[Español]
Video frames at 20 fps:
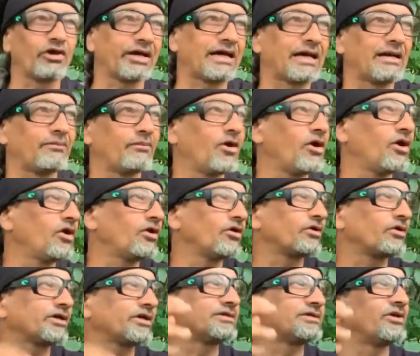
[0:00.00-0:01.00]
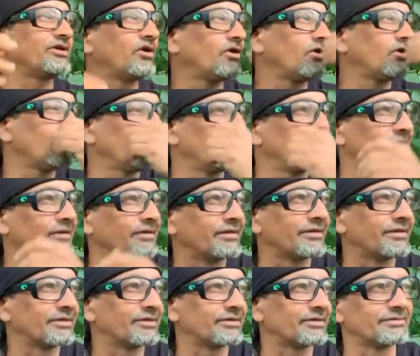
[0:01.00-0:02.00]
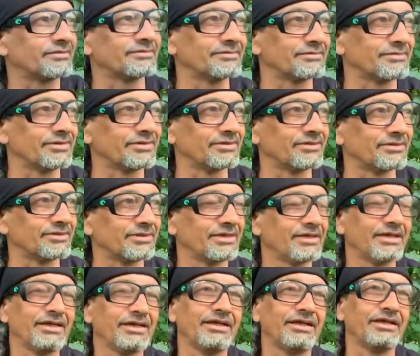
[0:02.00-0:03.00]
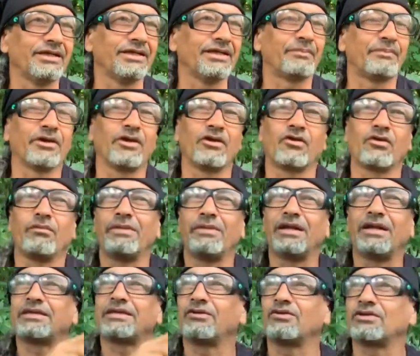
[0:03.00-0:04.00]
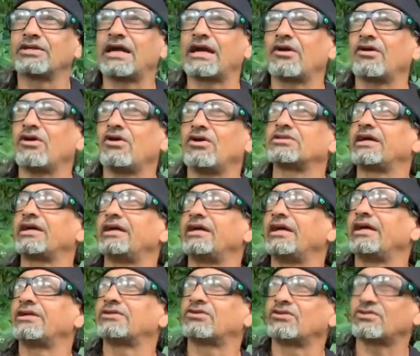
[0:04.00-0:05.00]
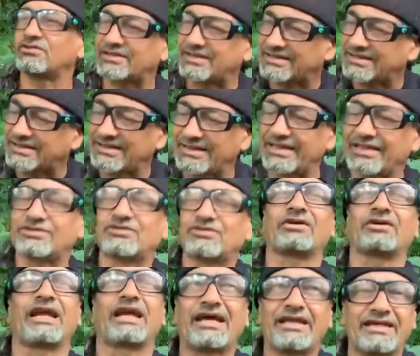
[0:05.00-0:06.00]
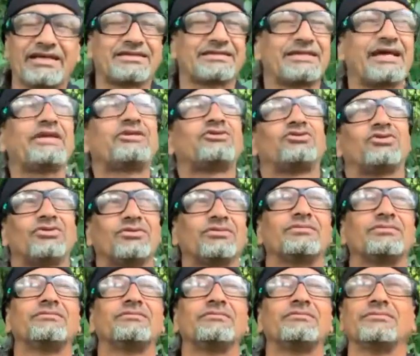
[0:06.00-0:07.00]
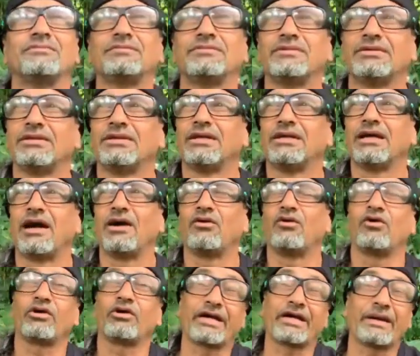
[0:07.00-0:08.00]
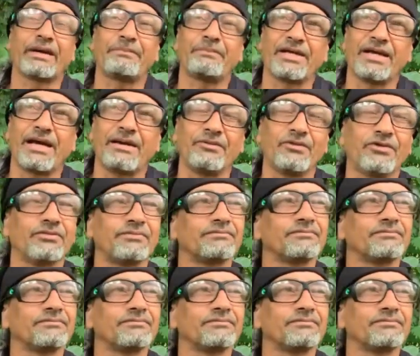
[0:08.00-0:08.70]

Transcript: de carbono, qué sé yo, eh, y después lo convierte en otra cosa y eso, eso crea desecho. Aún lo que respiramos,